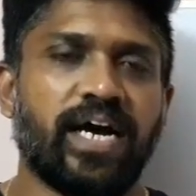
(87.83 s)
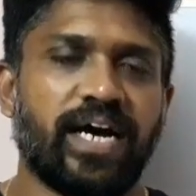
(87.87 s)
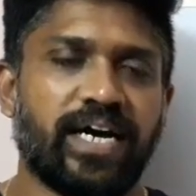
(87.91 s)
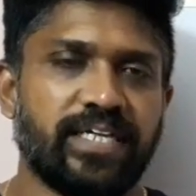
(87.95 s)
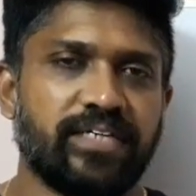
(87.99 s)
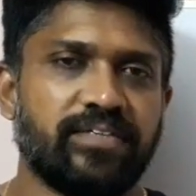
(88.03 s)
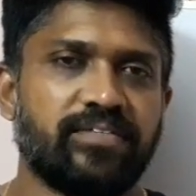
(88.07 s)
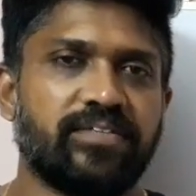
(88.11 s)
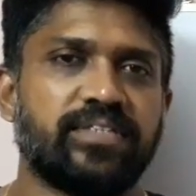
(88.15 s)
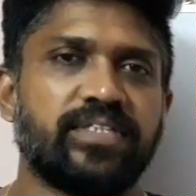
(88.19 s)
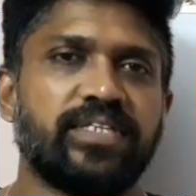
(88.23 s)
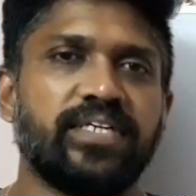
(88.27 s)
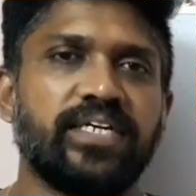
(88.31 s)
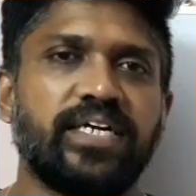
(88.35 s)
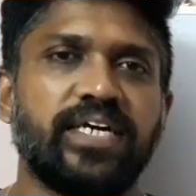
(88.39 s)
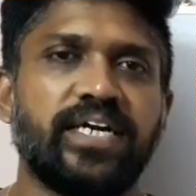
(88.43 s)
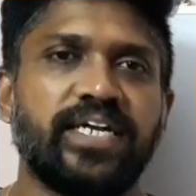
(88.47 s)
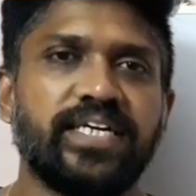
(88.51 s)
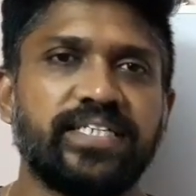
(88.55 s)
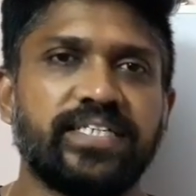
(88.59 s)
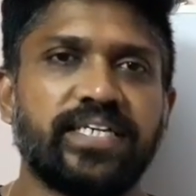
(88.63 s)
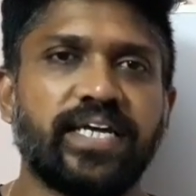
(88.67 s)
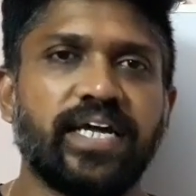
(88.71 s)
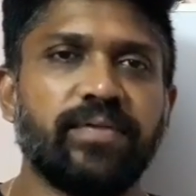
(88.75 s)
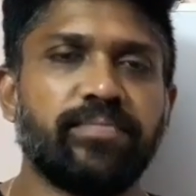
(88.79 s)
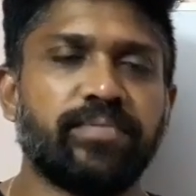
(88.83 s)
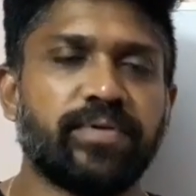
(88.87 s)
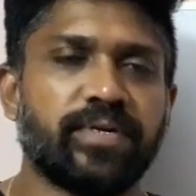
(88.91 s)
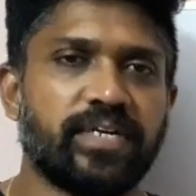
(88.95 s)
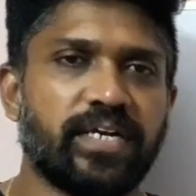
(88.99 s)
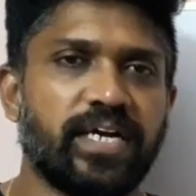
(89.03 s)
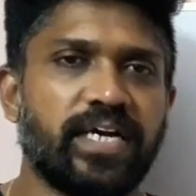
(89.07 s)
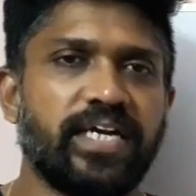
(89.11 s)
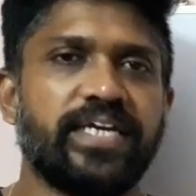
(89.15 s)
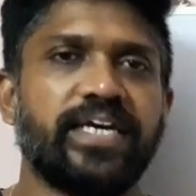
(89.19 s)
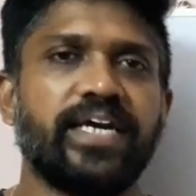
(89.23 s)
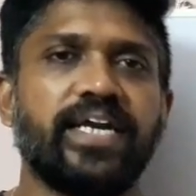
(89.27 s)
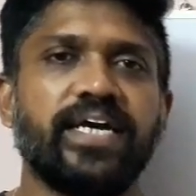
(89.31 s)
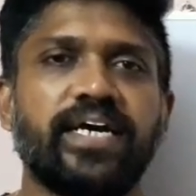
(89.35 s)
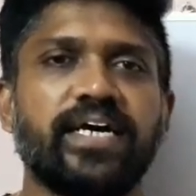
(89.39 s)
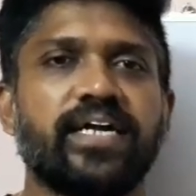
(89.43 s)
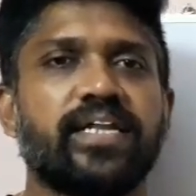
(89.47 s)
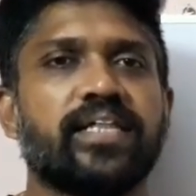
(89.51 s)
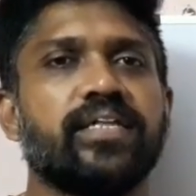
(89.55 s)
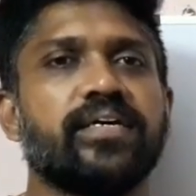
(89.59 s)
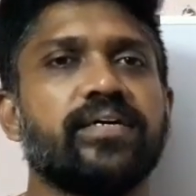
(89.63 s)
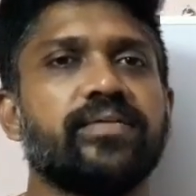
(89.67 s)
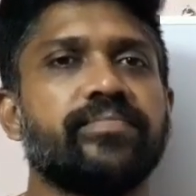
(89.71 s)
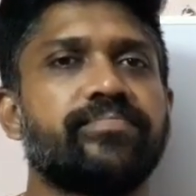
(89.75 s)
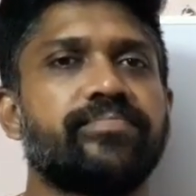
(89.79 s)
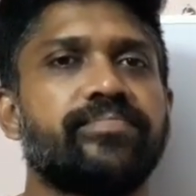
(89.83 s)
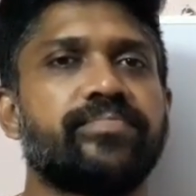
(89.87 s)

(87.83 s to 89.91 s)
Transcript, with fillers: அதை வந்து டீஸ்கேல் பண்ணால் எடுக்கிறது